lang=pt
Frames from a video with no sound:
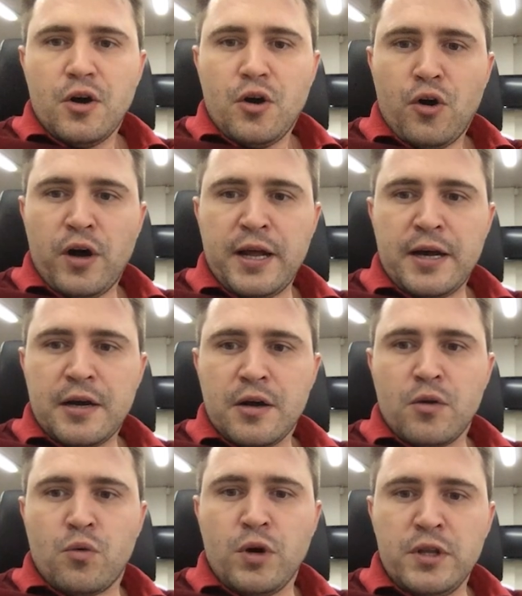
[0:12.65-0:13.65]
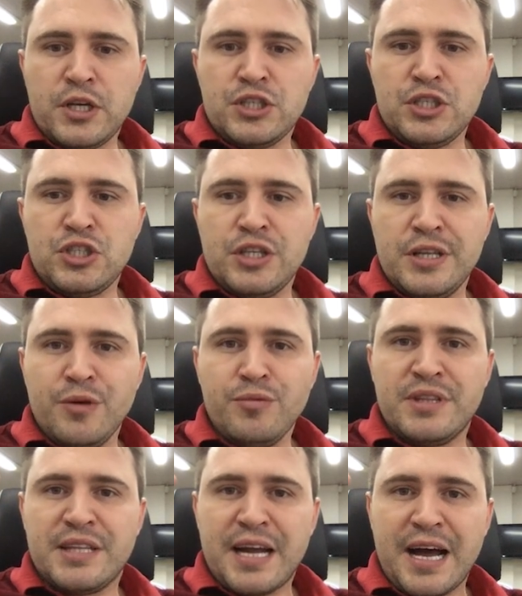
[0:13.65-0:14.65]
Olha, quando a gente
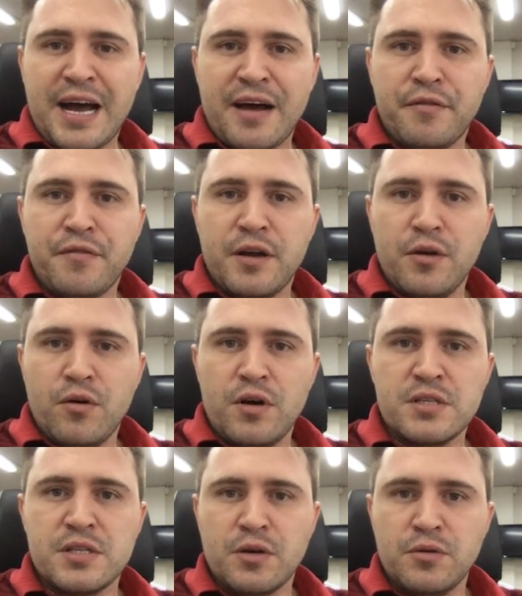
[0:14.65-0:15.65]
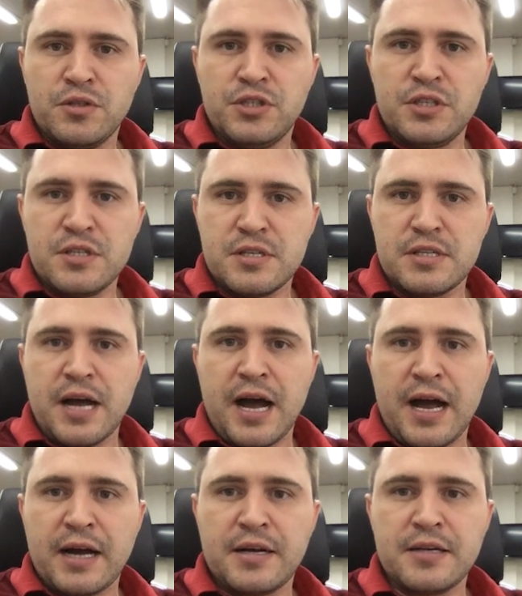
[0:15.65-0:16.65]
não trava a nossa cortina de
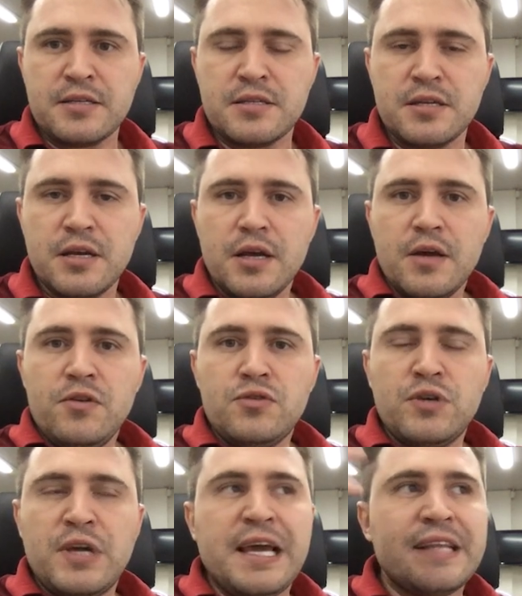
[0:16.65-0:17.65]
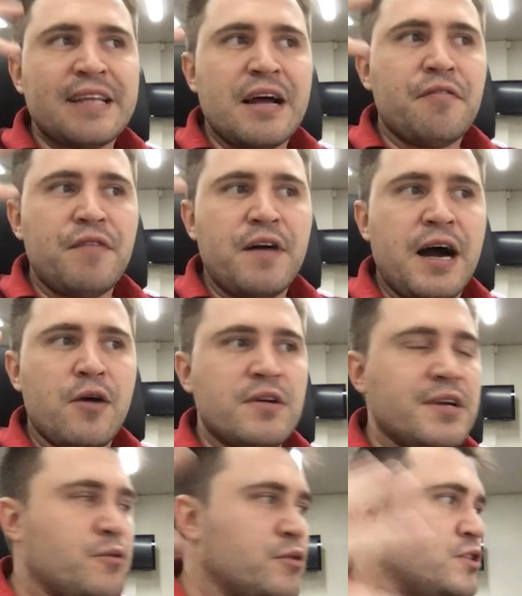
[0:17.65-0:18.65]
estacas, isso, o que é travar? O
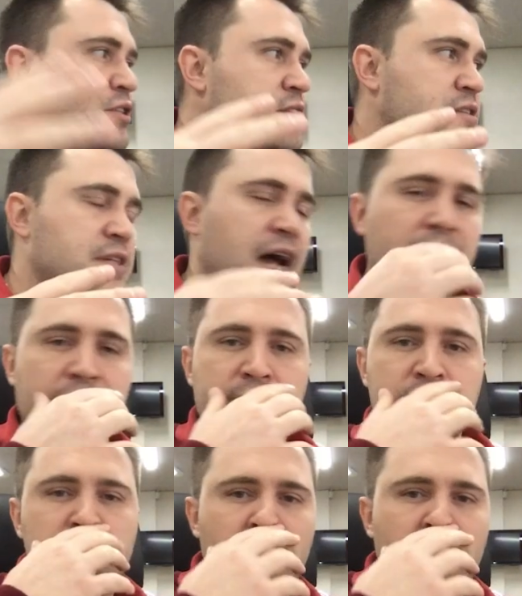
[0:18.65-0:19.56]
que é cortina de estacas?